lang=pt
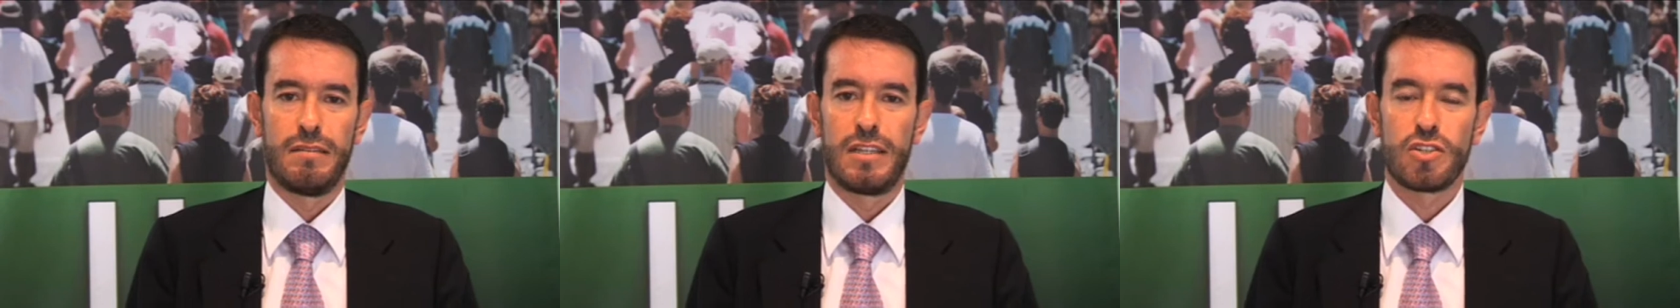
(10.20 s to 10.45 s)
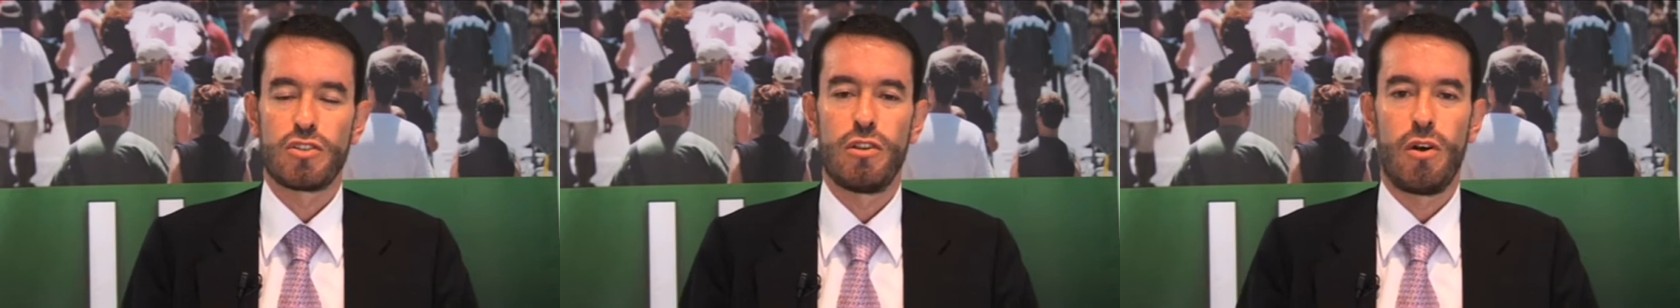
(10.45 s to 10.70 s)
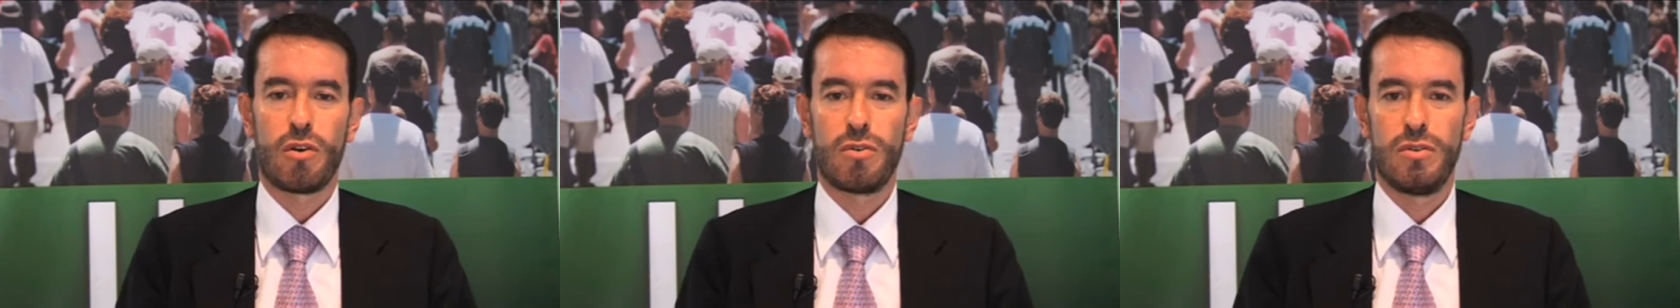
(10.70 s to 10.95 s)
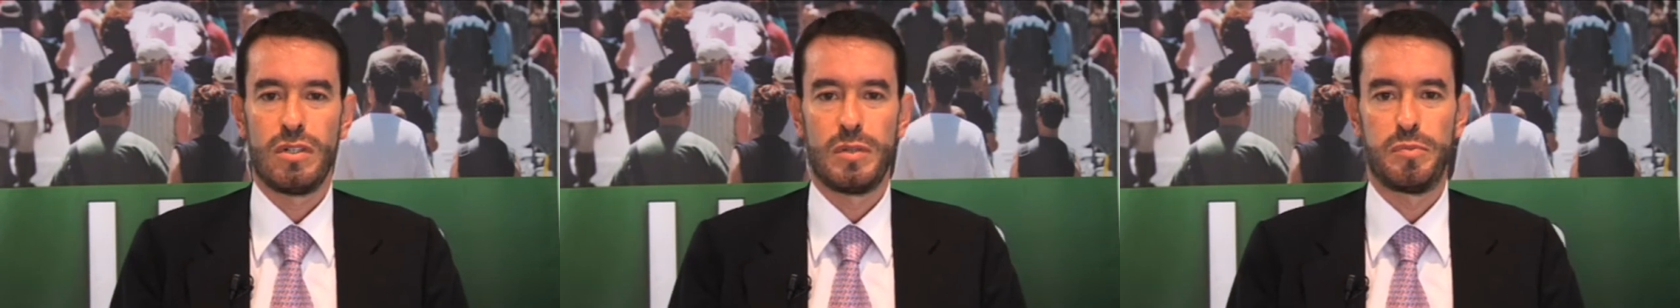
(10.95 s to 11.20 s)
Desde
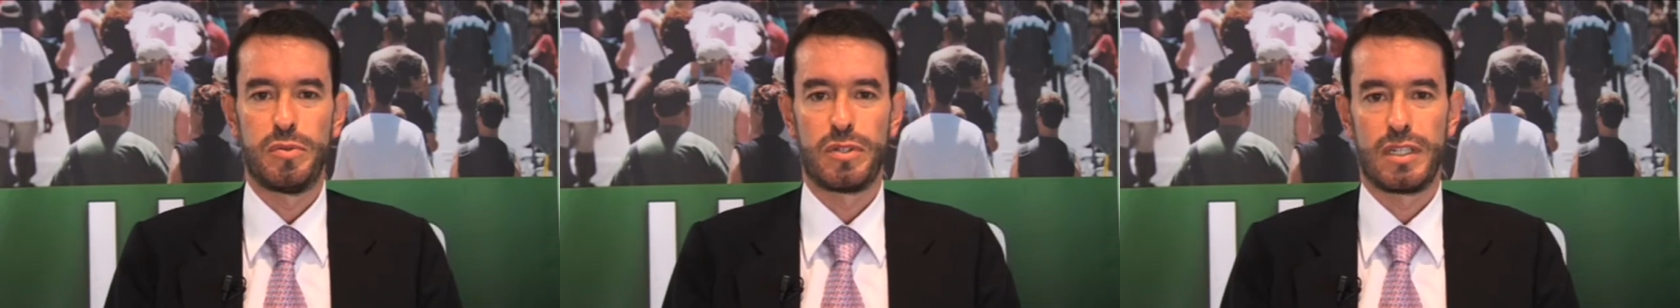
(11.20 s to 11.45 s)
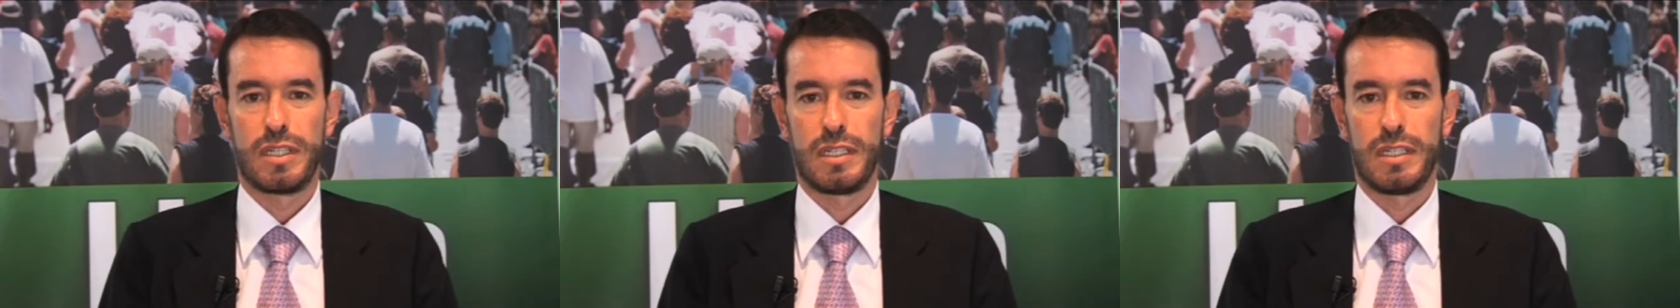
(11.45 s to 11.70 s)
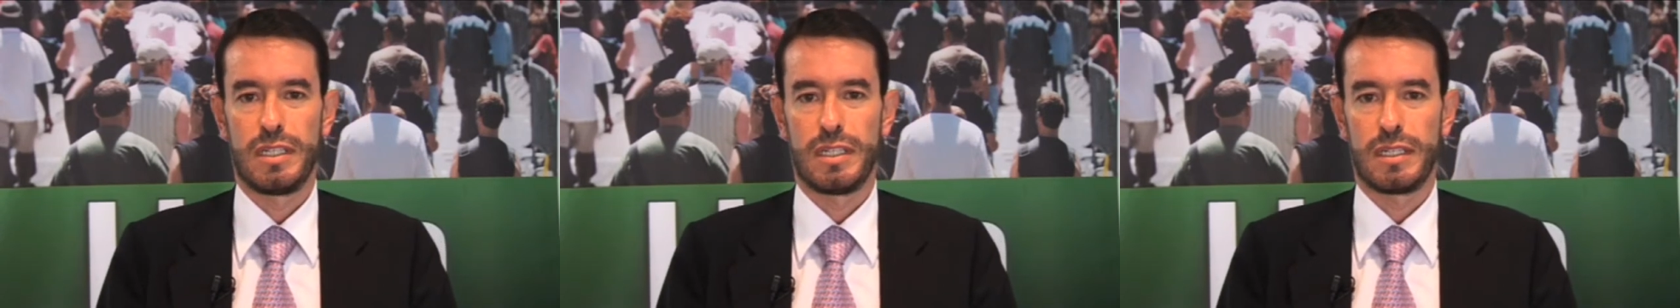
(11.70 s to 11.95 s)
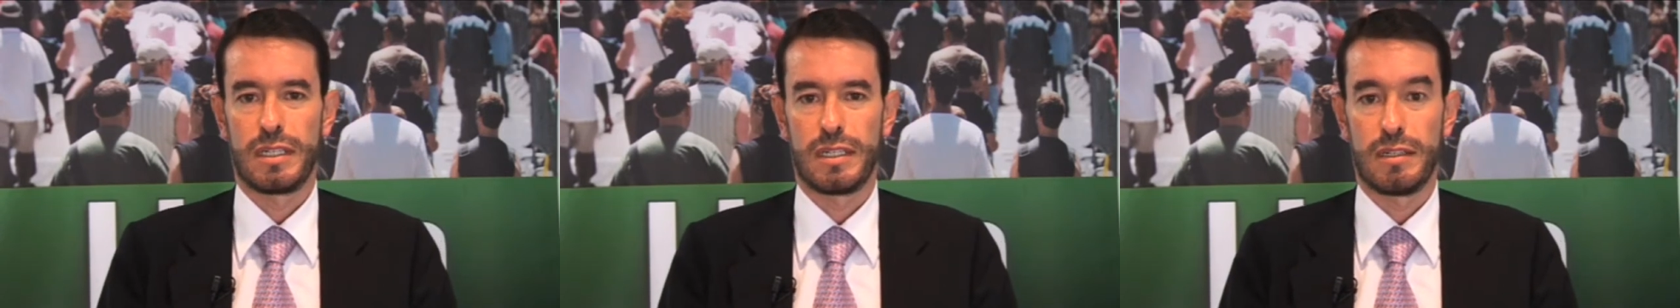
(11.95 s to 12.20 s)
logo, porque
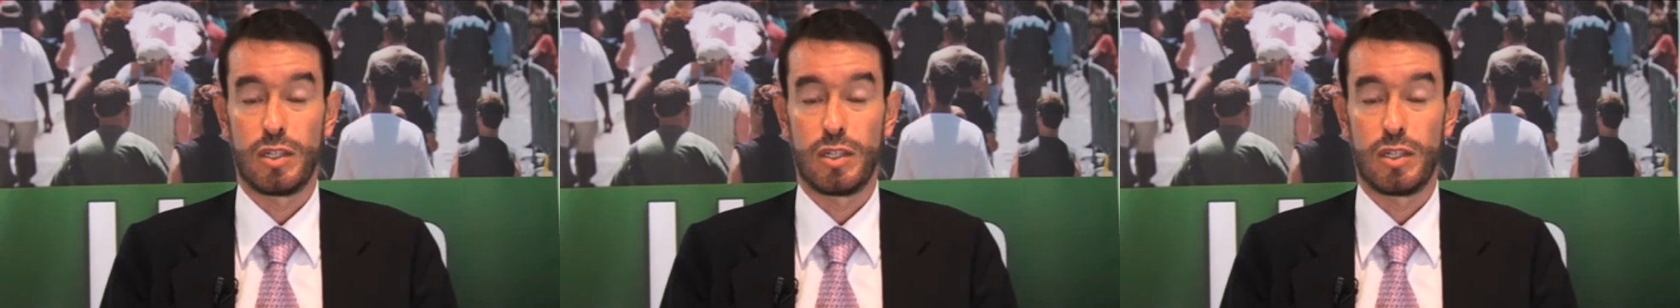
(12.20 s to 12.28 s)
eh,